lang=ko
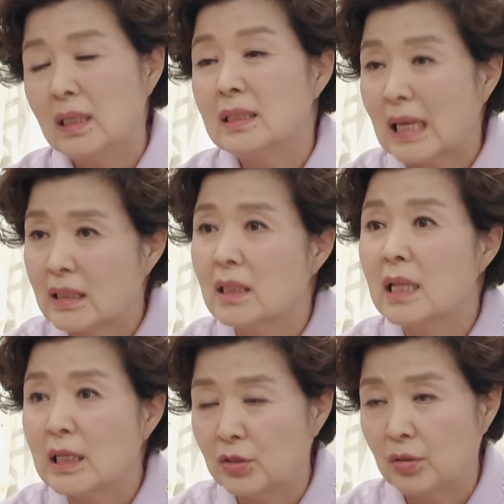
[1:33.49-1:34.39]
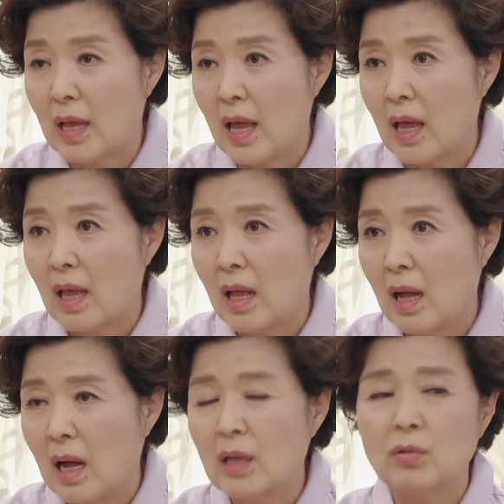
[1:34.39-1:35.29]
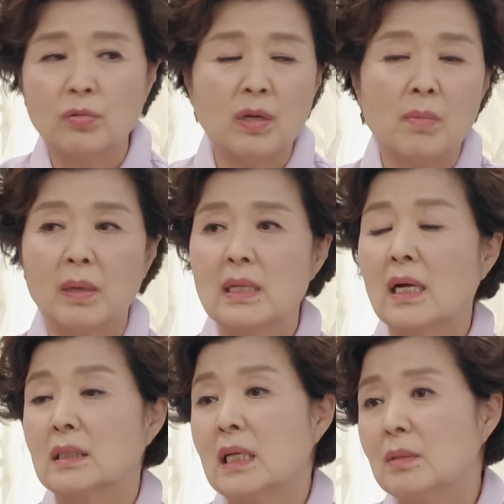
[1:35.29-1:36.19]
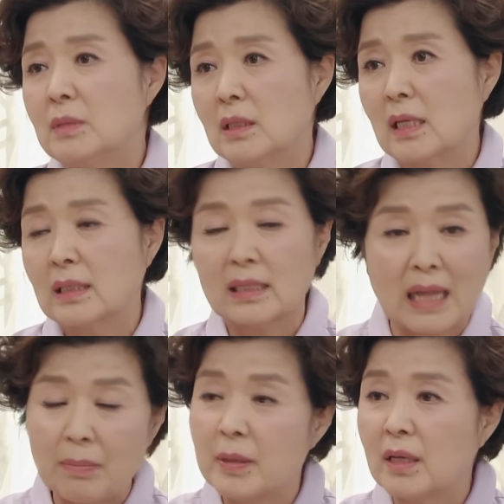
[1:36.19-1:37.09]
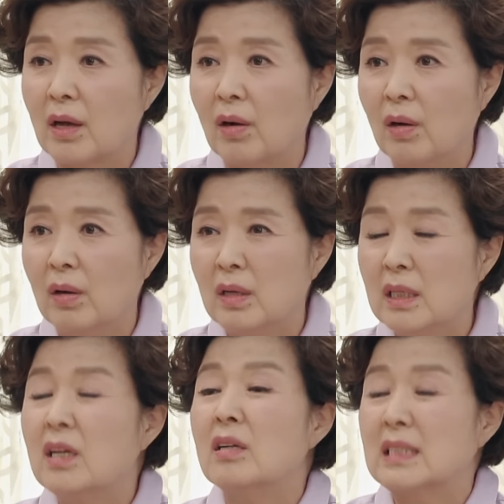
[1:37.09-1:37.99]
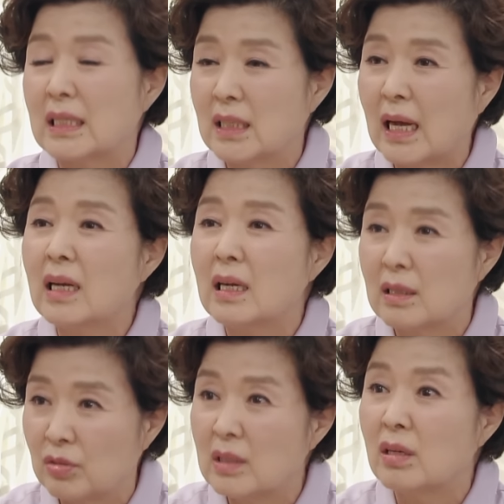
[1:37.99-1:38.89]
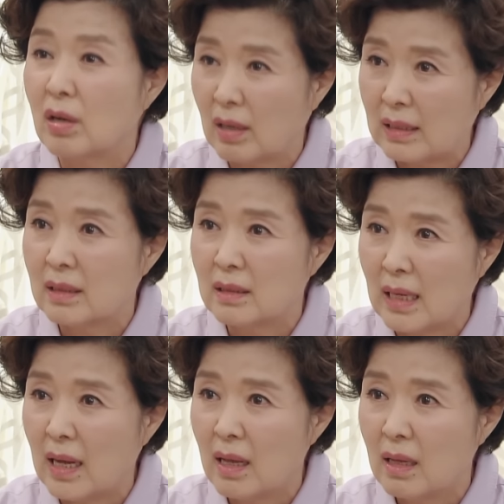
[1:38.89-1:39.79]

네 자식 넷 중에 아이고 우리 엄마 내가 책임질 테니까 다 비켜. 이럴 자식 하나라도 있을 것 같으냐?